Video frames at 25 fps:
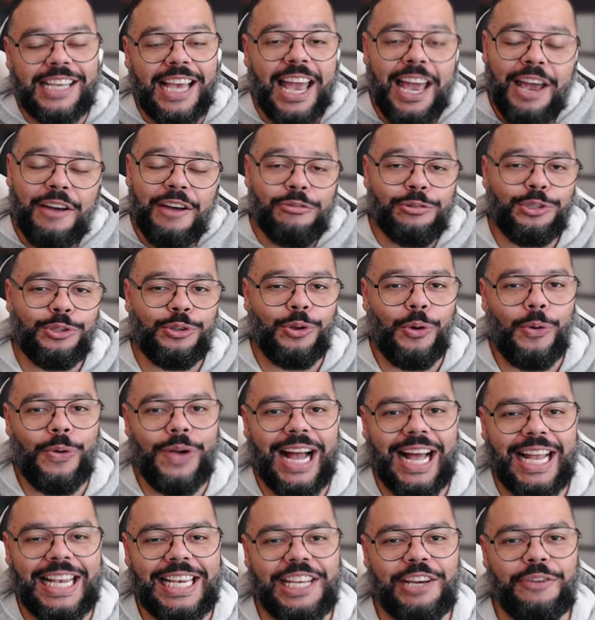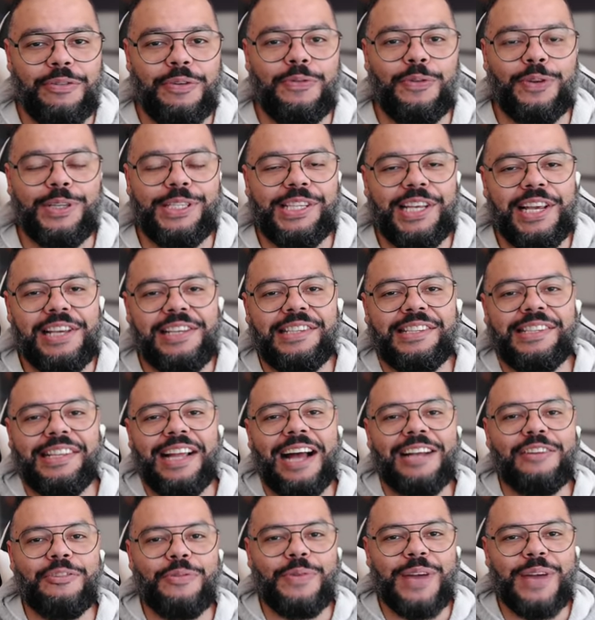eu sou o Kalil e você está no